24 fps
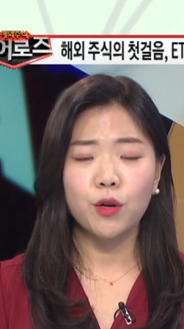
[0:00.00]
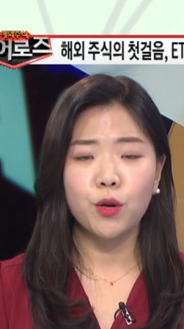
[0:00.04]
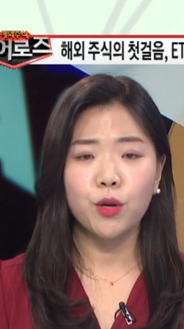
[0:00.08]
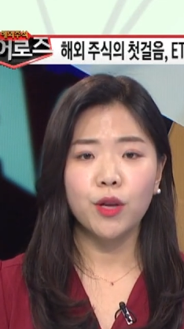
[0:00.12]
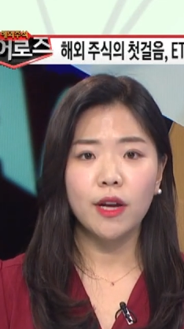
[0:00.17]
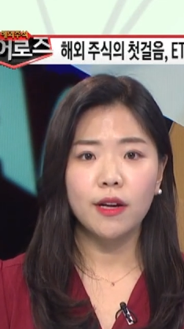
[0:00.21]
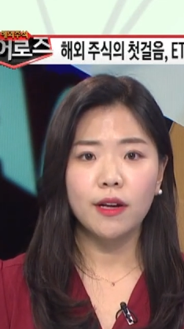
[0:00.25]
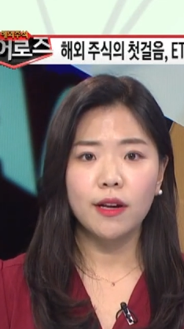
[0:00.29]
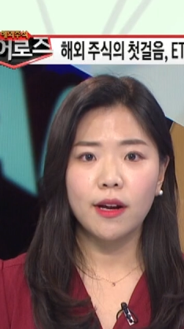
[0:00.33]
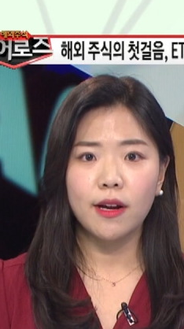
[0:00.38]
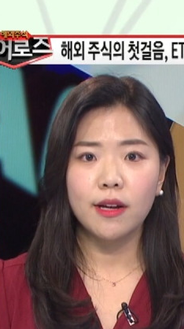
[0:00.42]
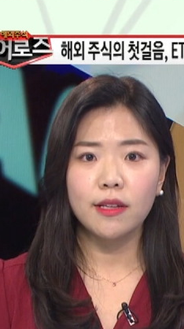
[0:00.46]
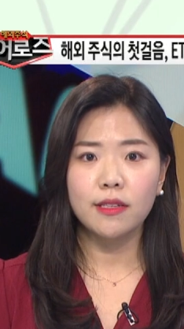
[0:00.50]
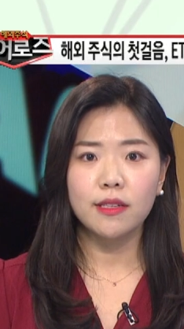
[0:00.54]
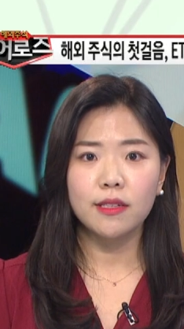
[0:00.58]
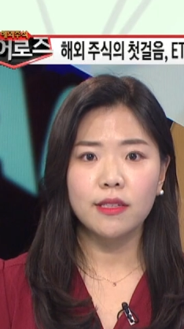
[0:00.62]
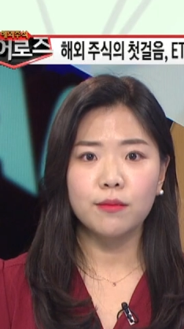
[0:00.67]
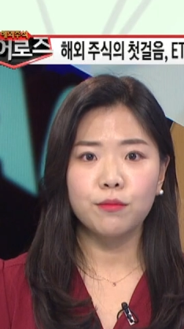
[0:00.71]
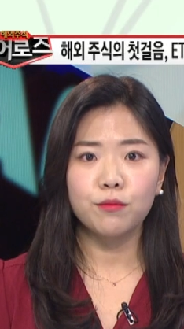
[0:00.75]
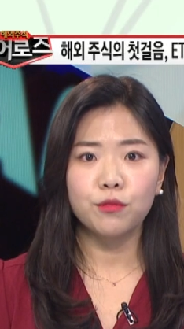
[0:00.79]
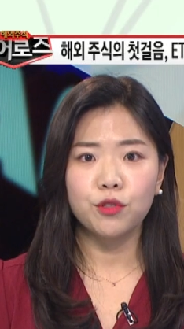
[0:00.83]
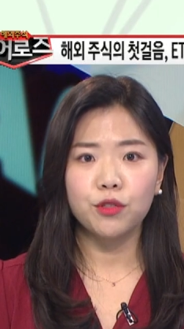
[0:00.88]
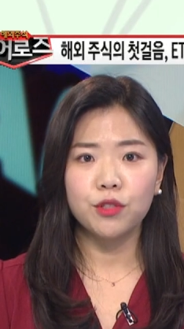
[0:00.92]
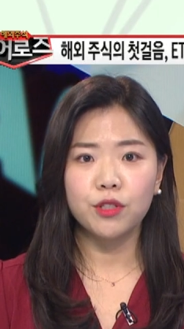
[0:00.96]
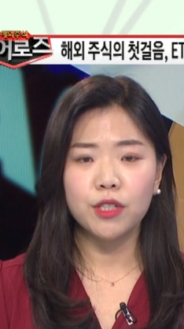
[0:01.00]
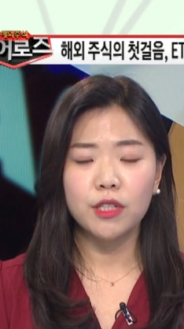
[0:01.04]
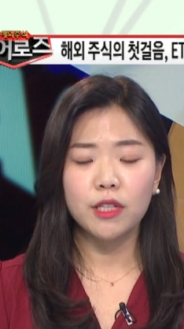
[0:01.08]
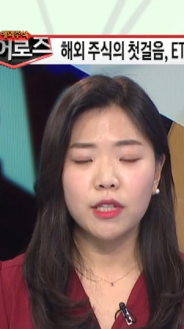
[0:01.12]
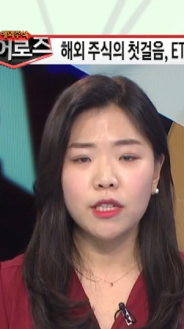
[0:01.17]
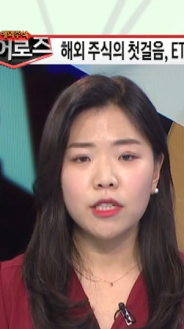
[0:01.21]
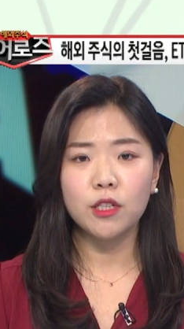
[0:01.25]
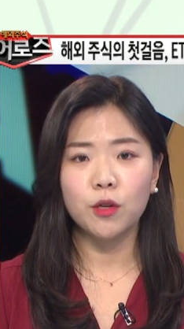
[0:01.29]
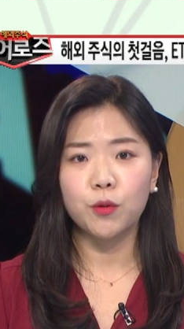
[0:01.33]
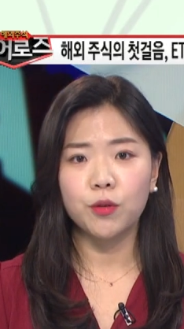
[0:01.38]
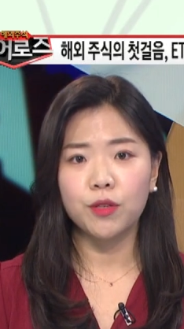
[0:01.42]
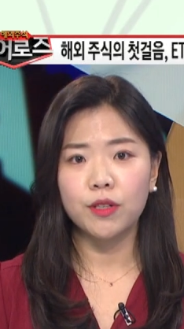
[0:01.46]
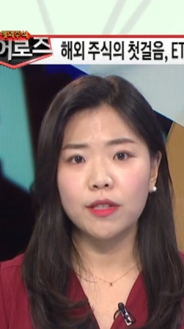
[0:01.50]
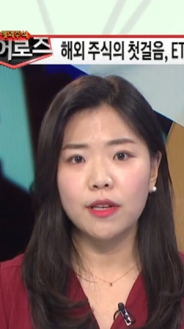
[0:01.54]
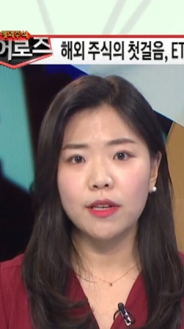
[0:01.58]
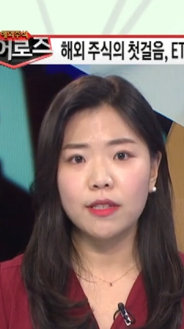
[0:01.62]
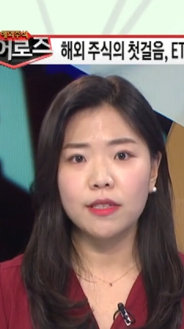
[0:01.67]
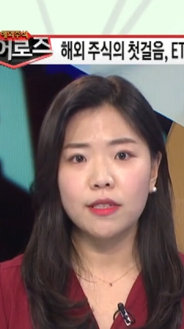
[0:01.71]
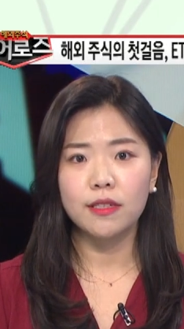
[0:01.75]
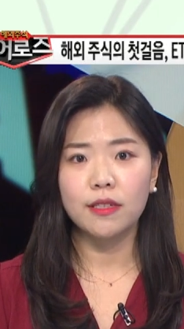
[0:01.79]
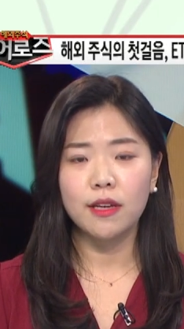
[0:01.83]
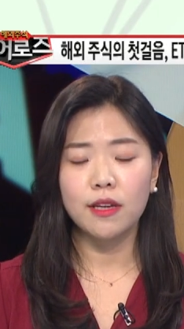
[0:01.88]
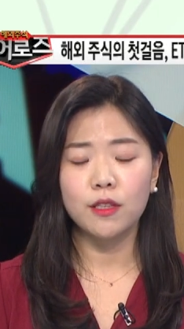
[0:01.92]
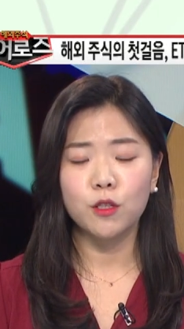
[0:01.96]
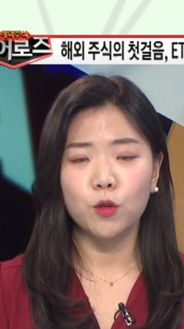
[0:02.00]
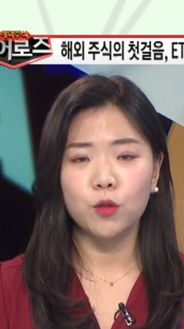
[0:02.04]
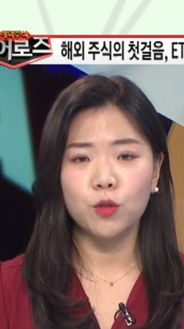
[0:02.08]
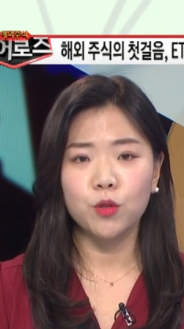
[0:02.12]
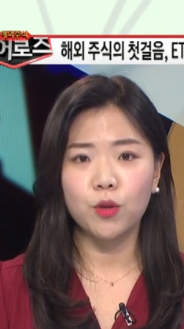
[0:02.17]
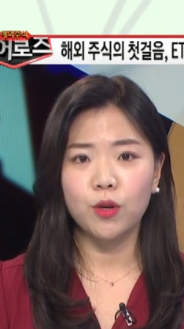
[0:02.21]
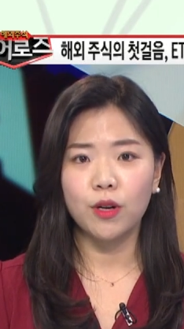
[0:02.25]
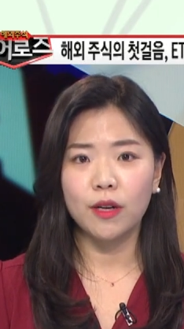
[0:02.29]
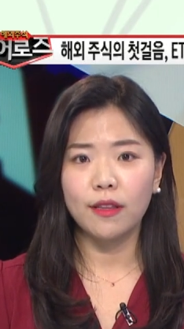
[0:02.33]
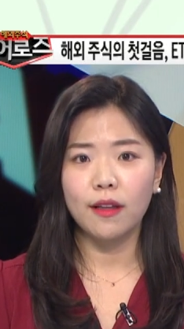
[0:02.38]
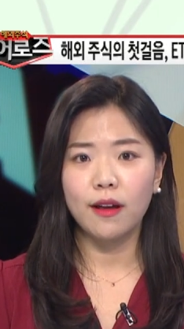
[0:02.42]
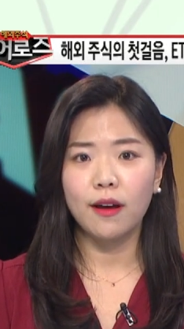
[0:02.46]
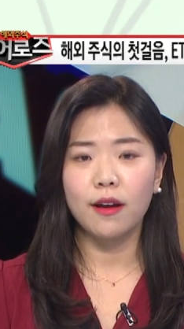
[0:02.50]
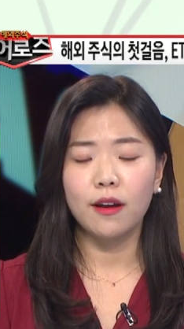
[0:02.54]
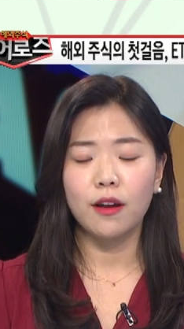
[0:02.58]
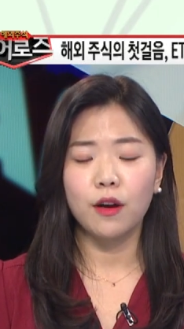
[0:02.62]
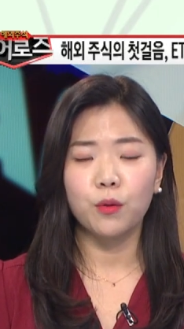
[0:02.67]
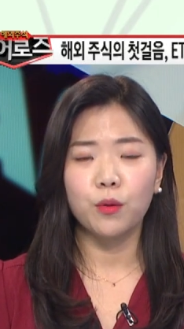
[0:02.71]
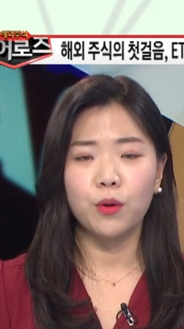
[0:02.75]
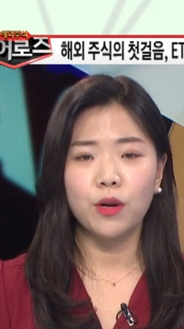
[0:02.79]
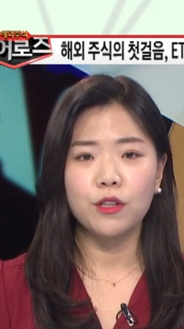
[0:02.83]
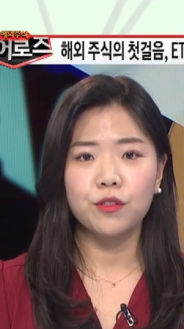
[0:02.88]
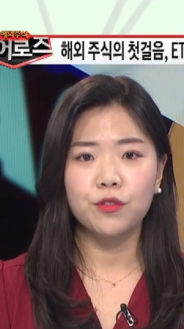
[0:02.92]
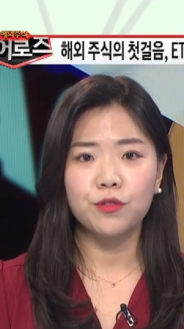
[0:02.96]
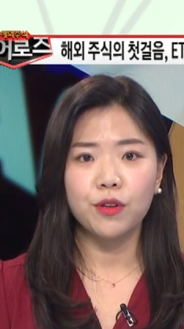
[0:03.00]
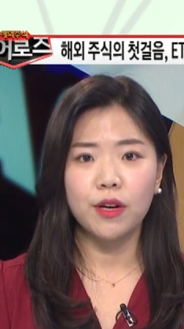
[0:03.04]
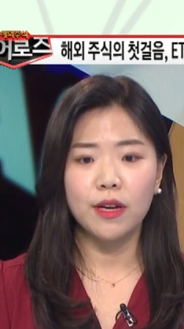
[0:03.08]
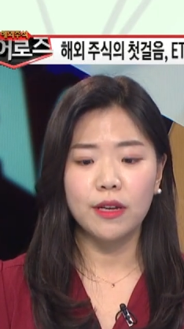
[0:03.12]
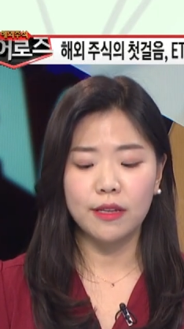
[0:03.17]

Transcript: 성향을 가지신 분들이 접근하시기에 적절하다라고 할 수가